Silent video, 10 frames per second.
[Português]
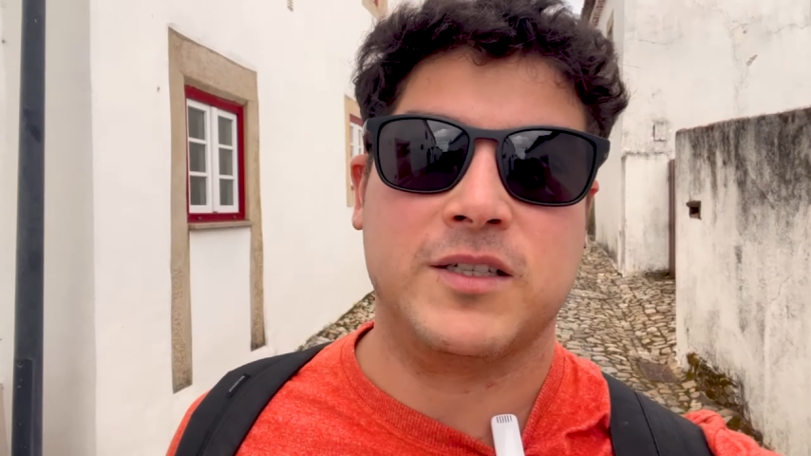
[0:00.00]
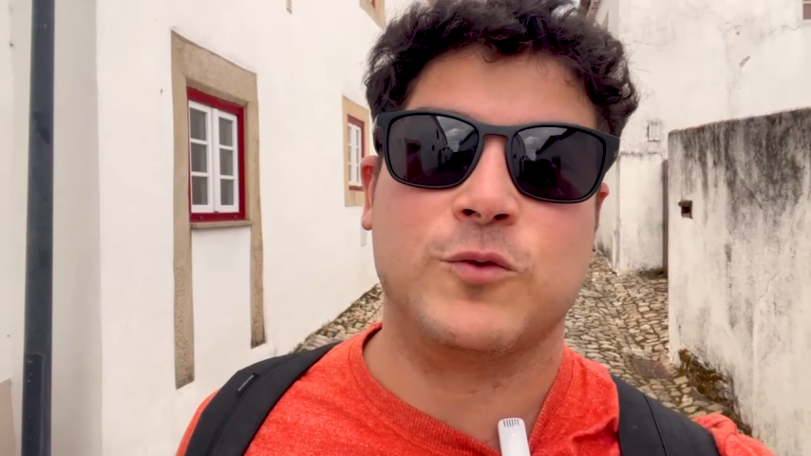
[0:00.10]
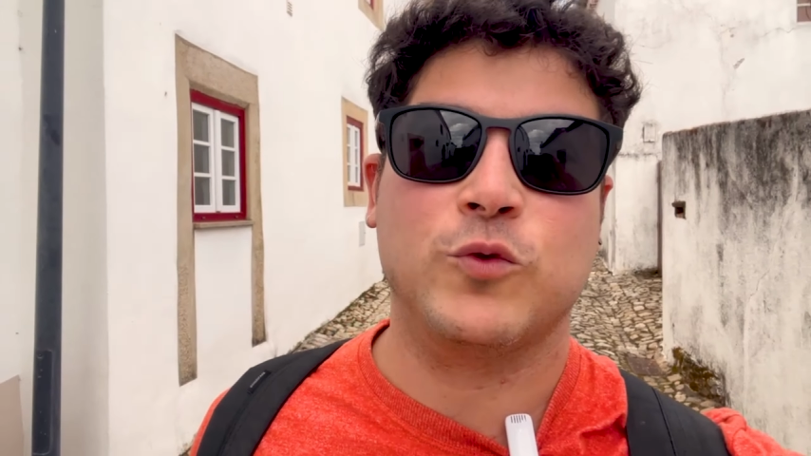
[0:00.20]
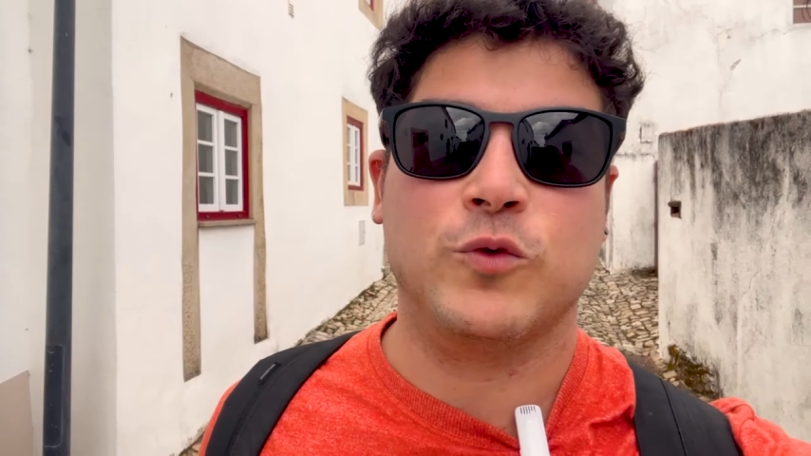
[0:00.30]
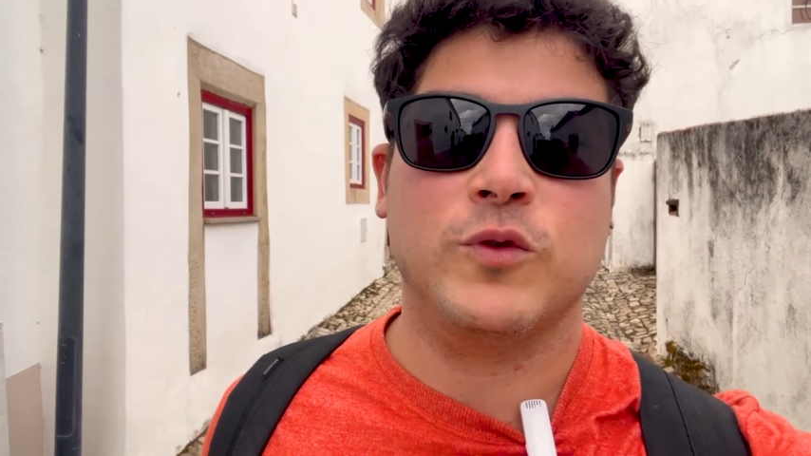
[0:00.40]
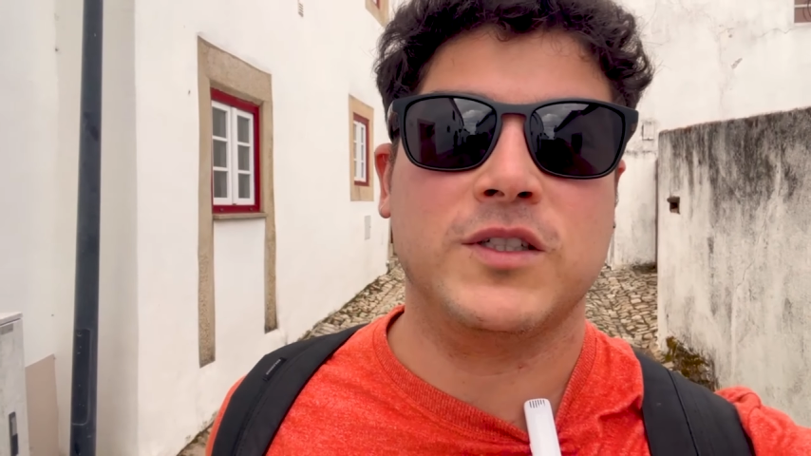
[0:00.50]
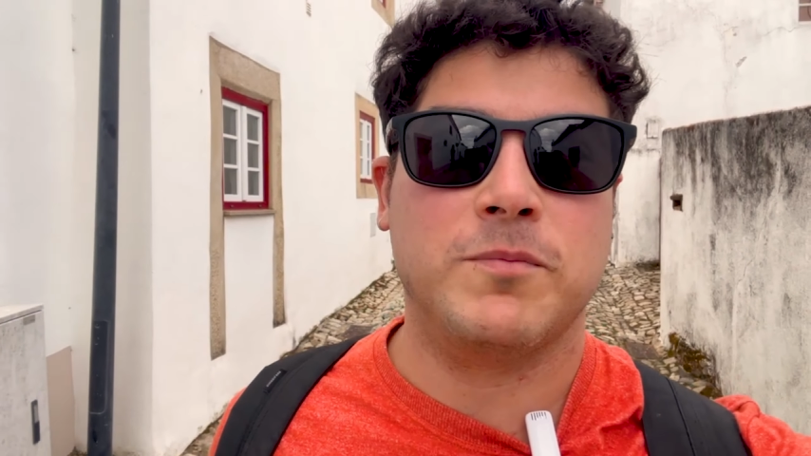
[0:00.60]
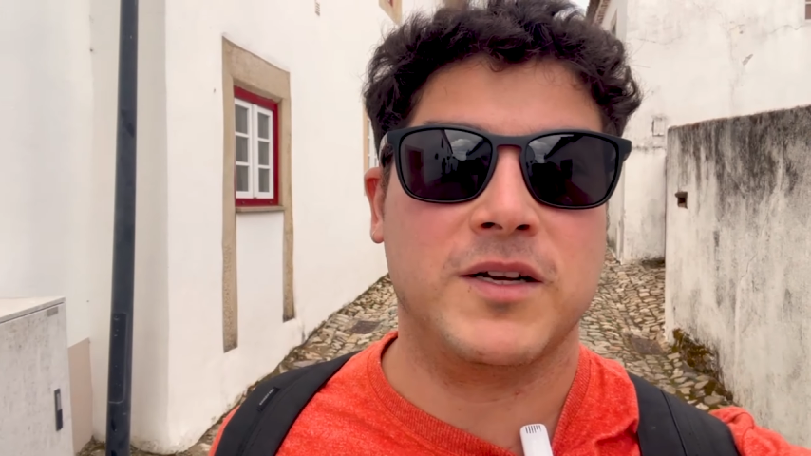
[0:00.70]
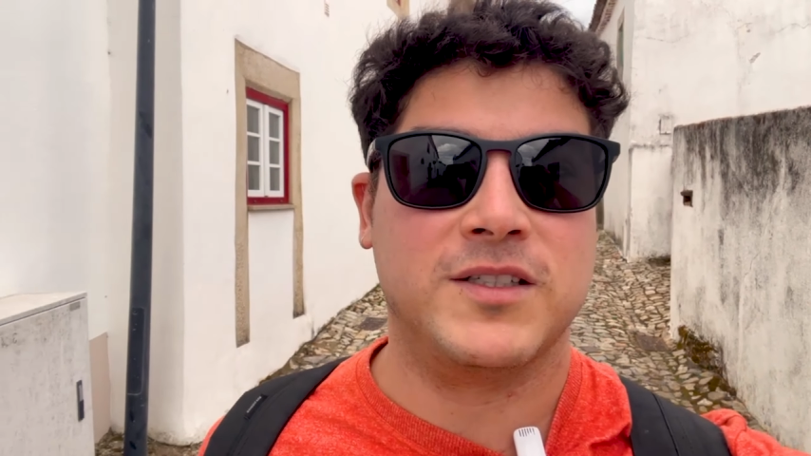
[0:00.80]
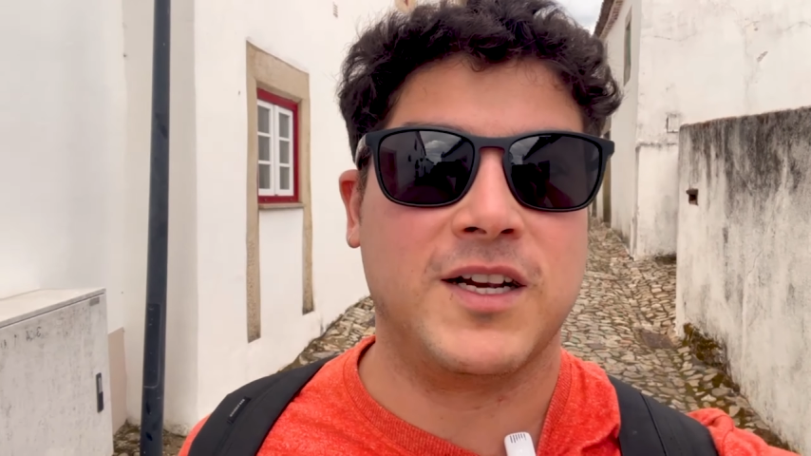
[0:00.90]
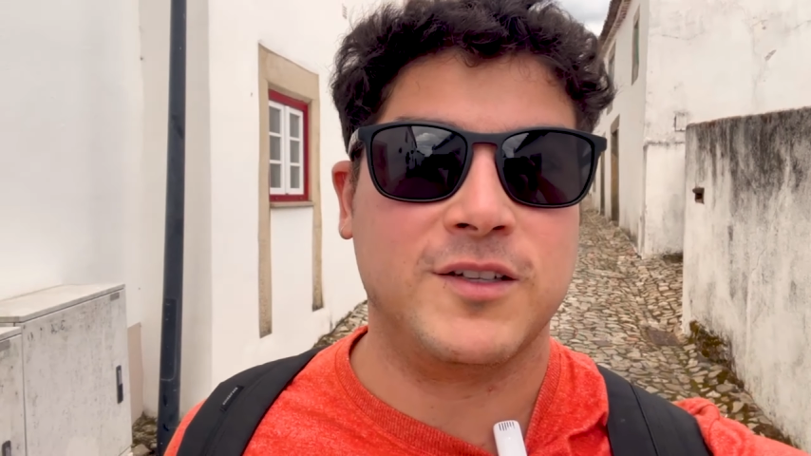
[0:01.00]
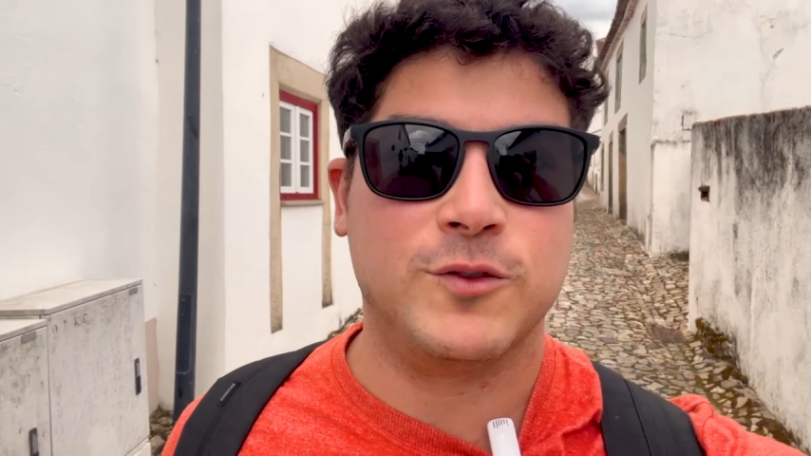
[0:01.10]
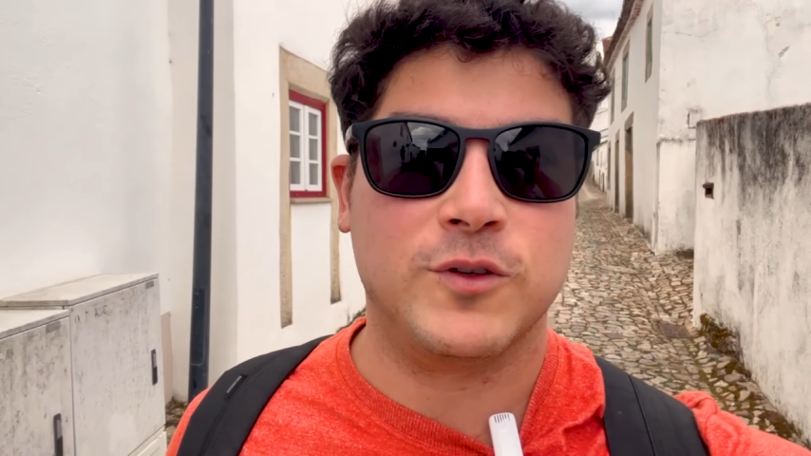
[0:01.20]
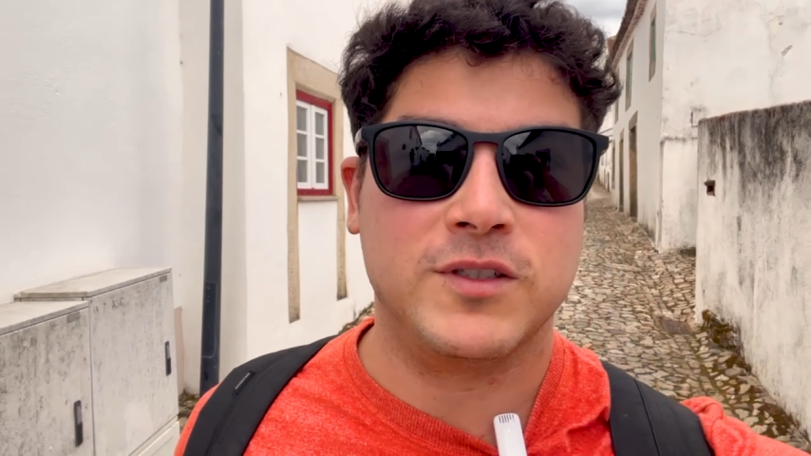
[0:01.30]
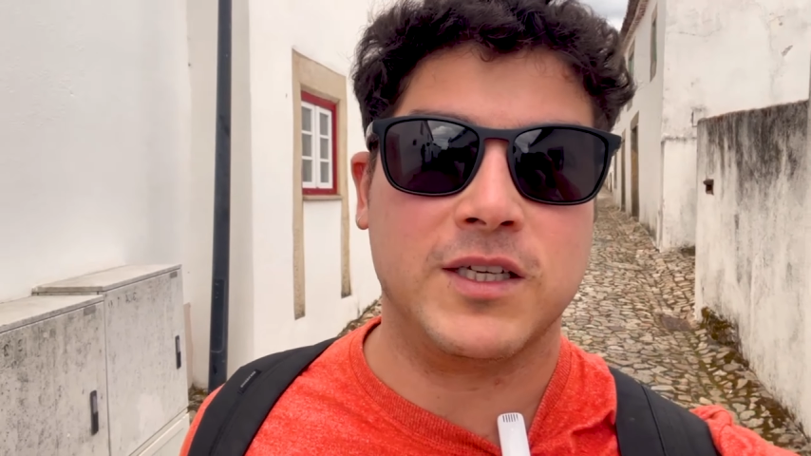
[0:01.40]
pelas culturas e pelas
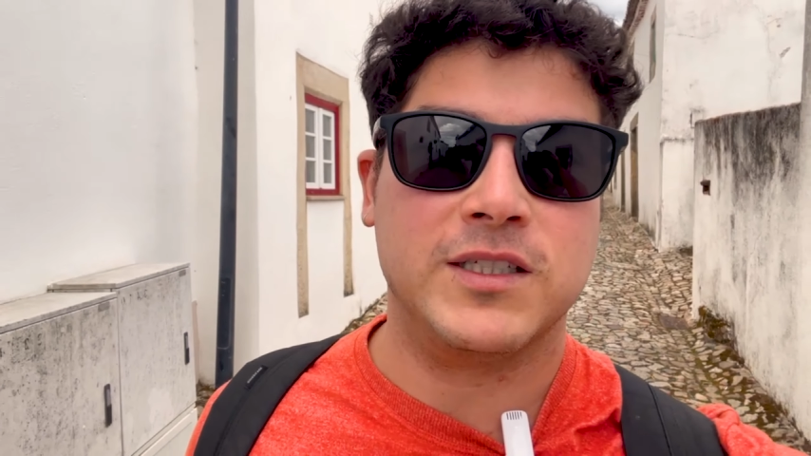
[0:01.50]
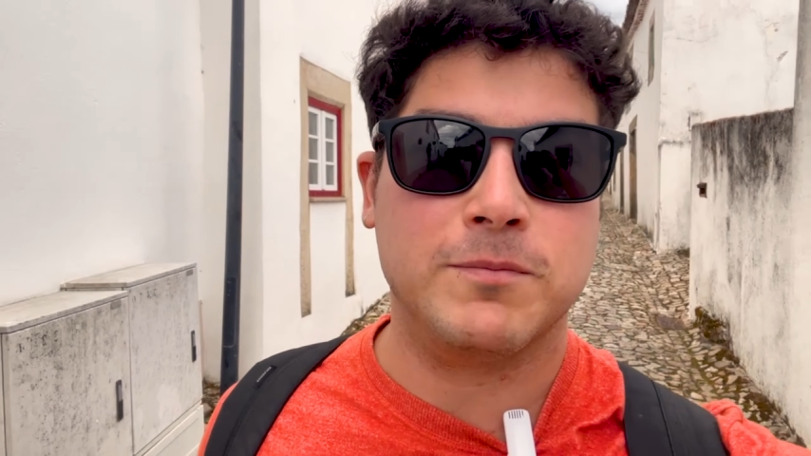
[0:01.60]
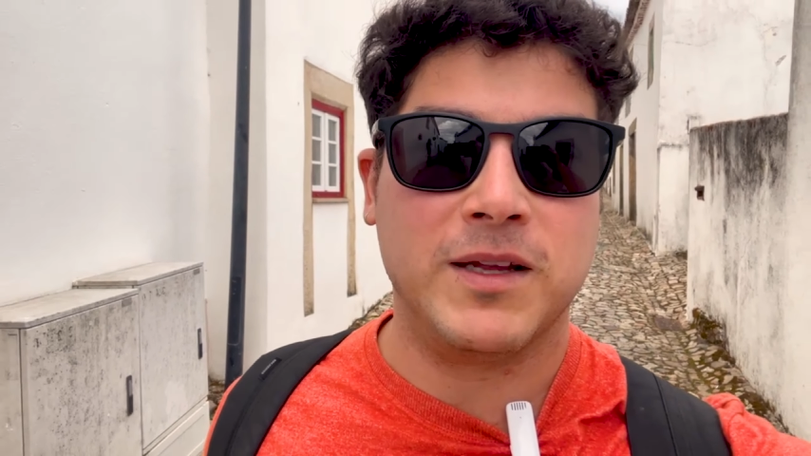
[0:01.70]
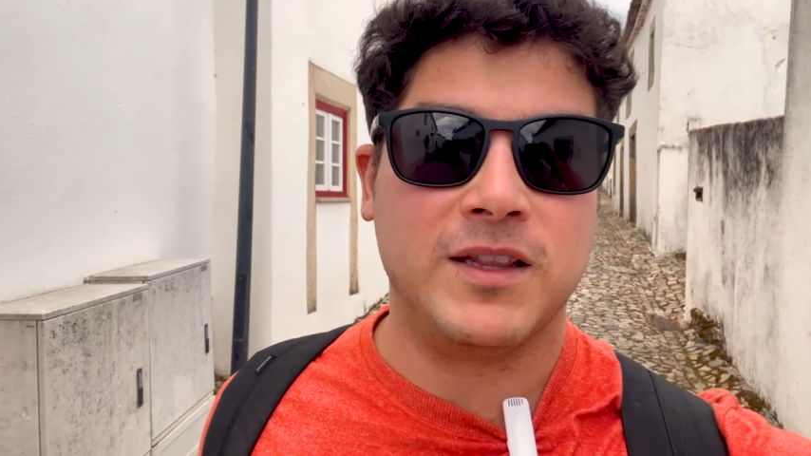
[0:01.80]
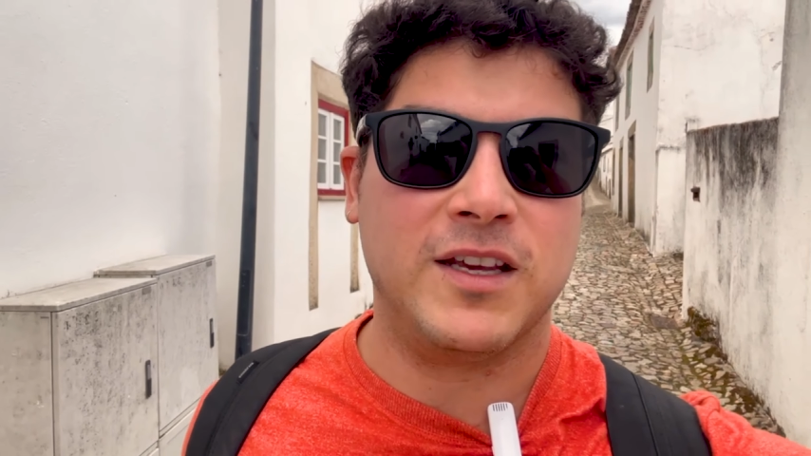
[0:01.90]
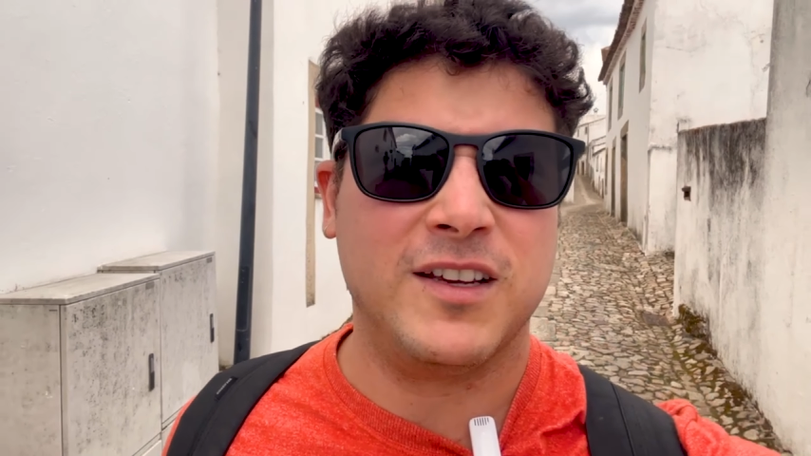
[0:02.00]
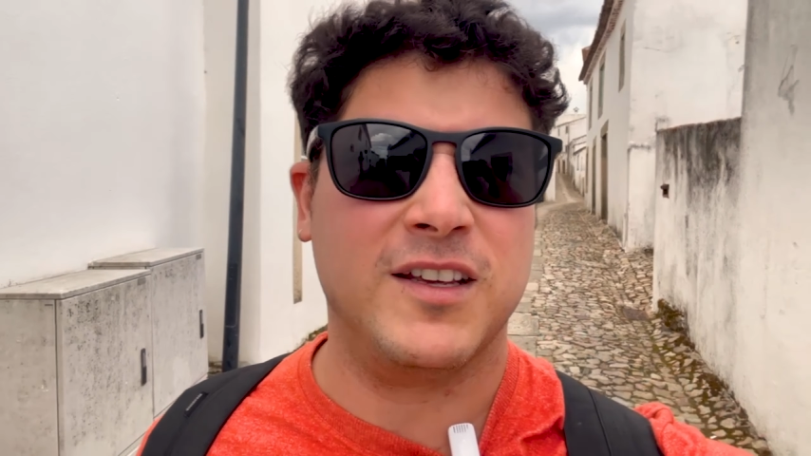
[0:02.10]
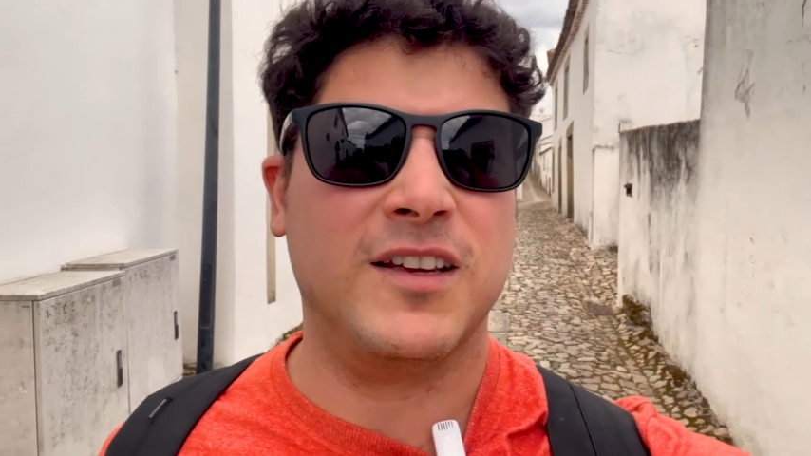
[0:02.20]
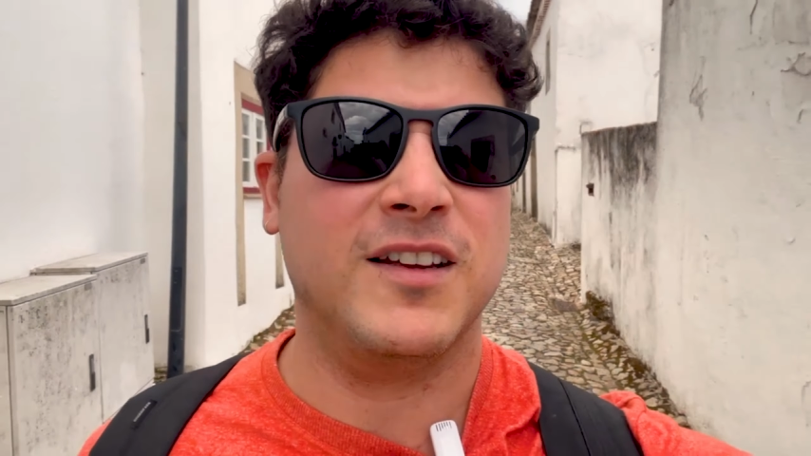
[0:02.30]
tradições que eles mantêm aqui.